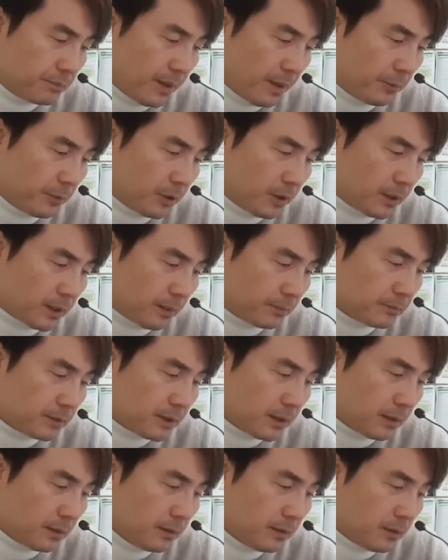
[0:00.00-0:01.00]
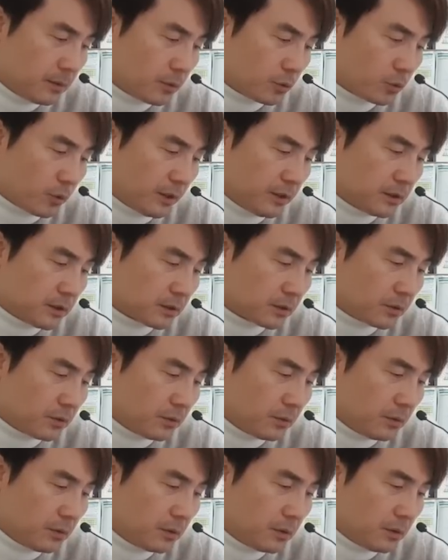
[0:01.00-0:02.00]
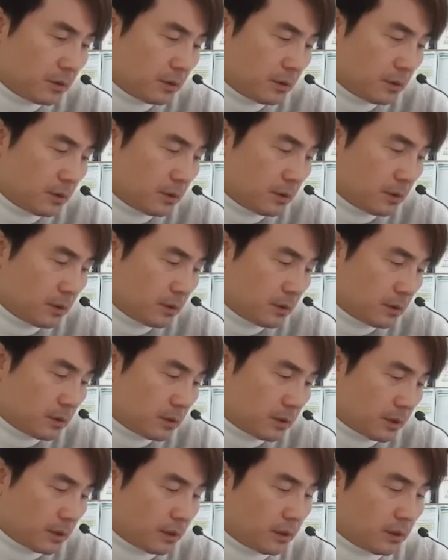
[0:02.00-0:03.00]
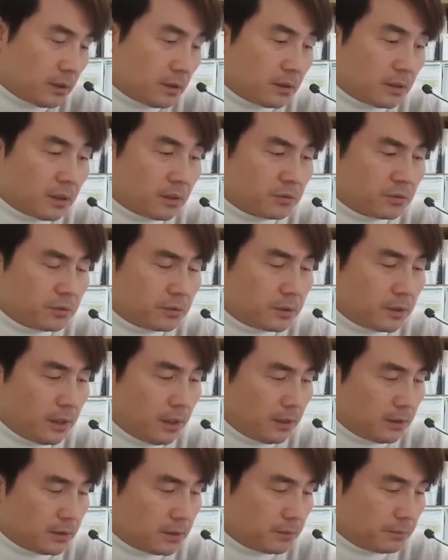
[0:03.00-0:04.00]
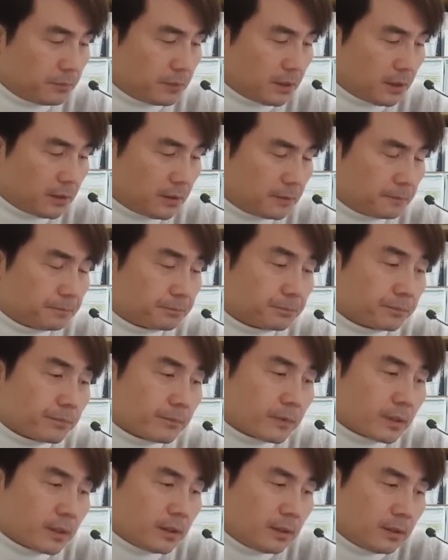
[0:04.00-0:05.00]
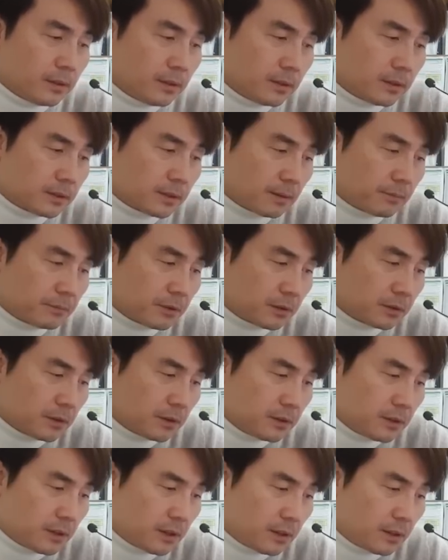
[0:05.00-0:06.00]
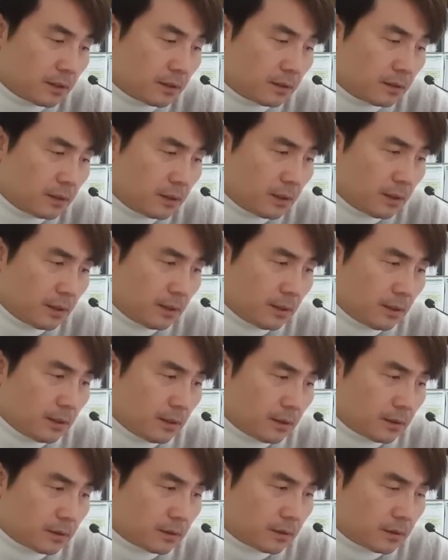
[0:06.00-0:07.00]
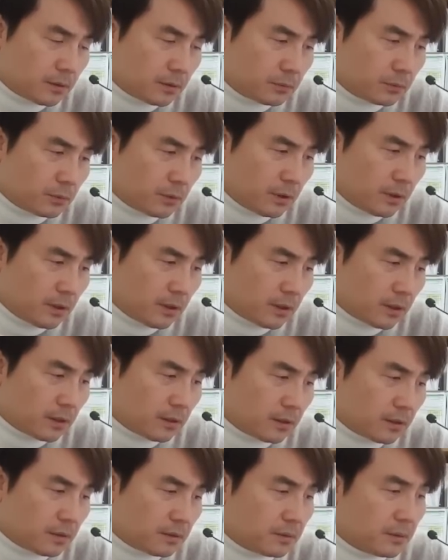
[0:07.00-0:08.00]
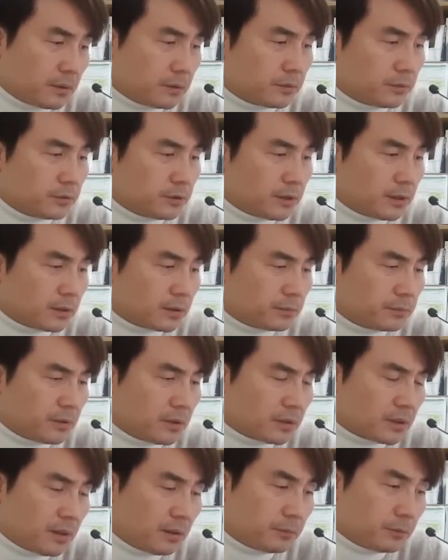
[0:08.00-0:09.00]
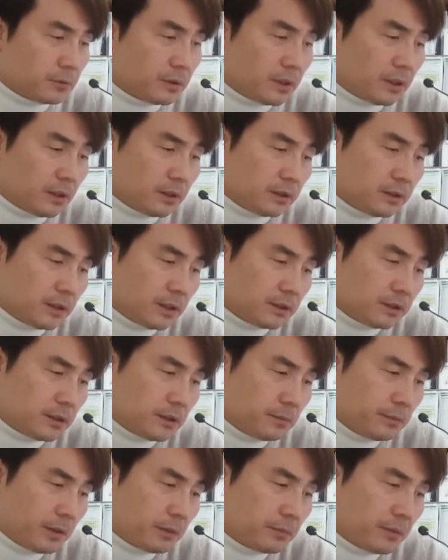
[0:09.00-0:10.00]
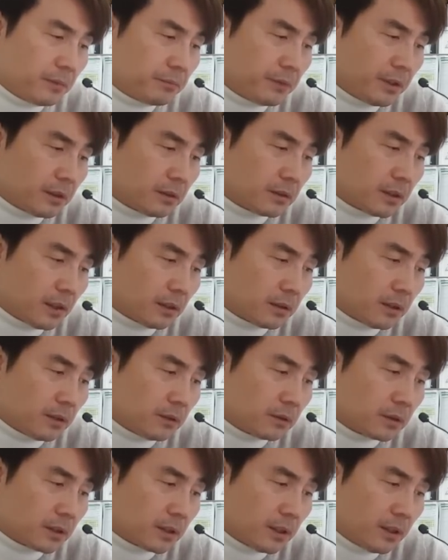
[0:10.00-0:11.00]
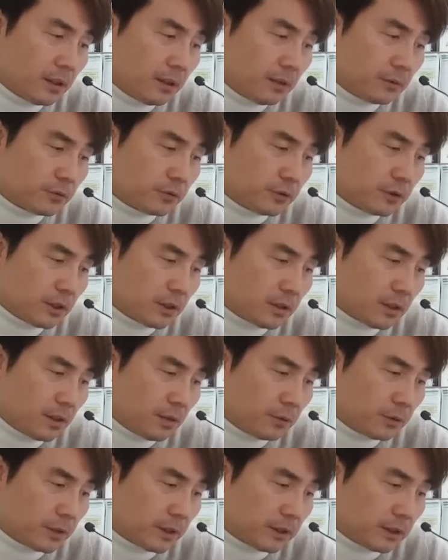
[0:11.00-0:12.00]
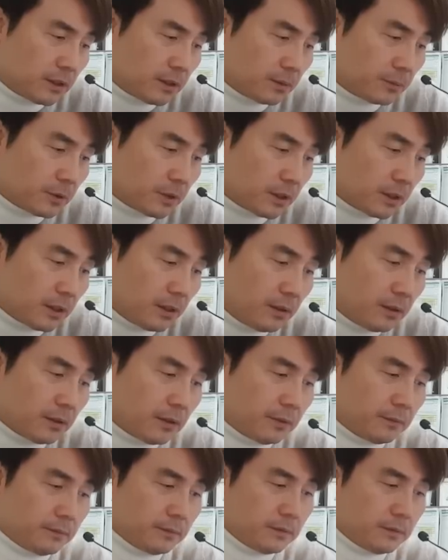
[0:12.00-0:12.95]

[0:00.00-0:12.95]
메모리 감산, 관측도 예, 라고 되어 있습니다. 예, 삼성전자 어, 우리나라 투자가분들이 이제 700만 명 가까웠게 투자를 하고 계시다 보니까